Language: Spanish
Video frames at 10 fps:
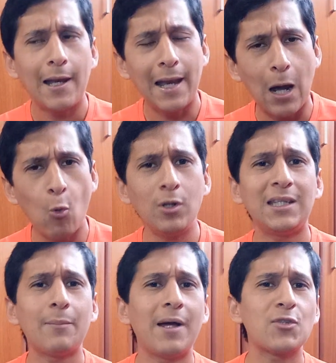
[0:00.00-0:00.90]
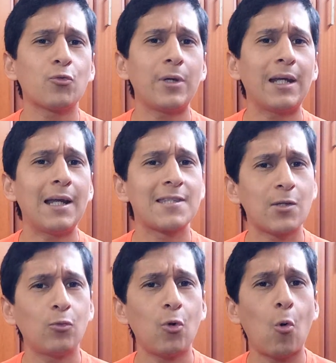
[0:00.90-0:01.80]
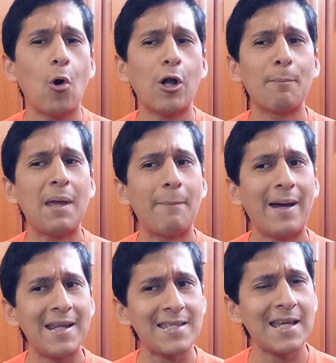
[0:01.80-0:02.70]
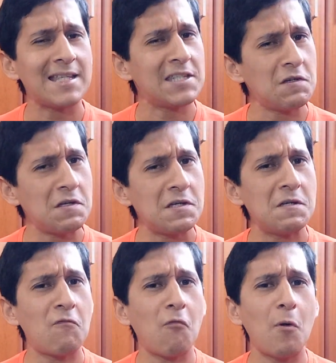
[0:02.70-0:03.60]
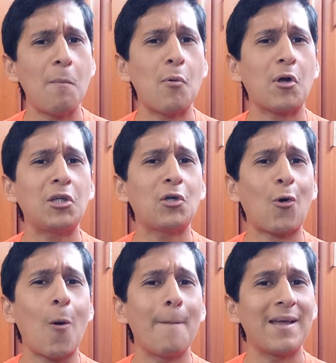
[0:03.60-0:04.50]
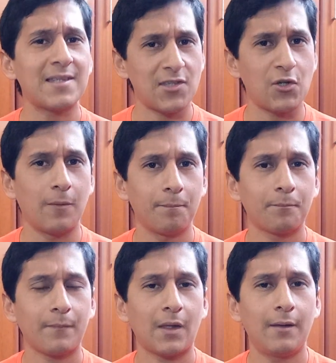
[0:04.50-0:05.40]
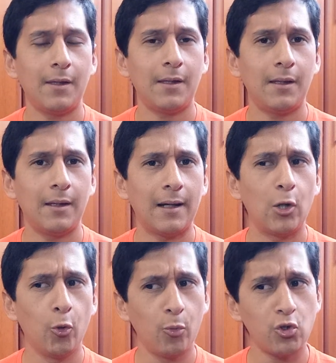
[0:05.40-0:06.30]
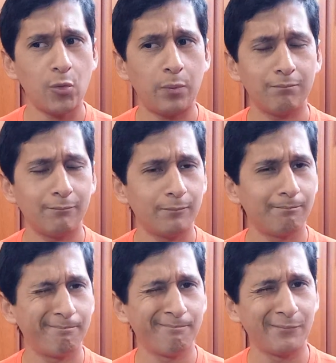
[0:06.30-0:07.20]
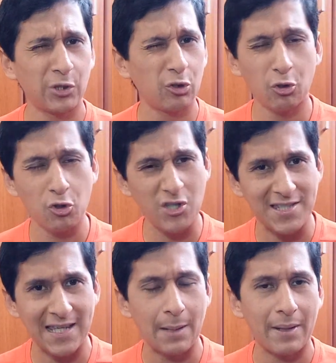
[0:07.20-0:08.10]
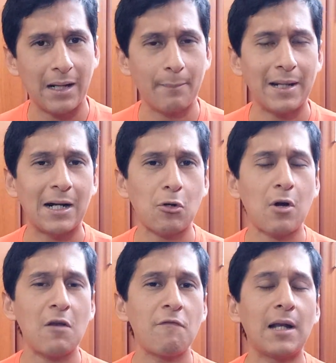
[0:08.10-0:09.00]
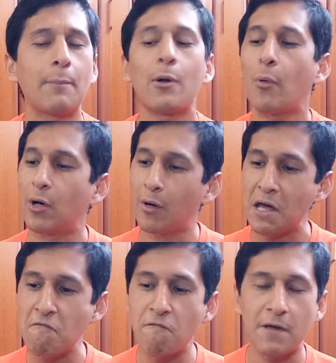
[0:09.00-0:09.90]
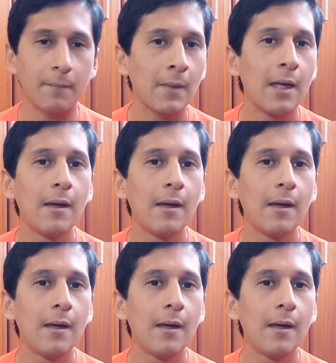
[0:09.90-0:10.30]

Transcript: La última de Suyana, el segundo jugador, me parece que sí fue un poquito compensación. Eh, a lo mucho, mm, no sé si era para, para Roja al final, pero bueno, en fin.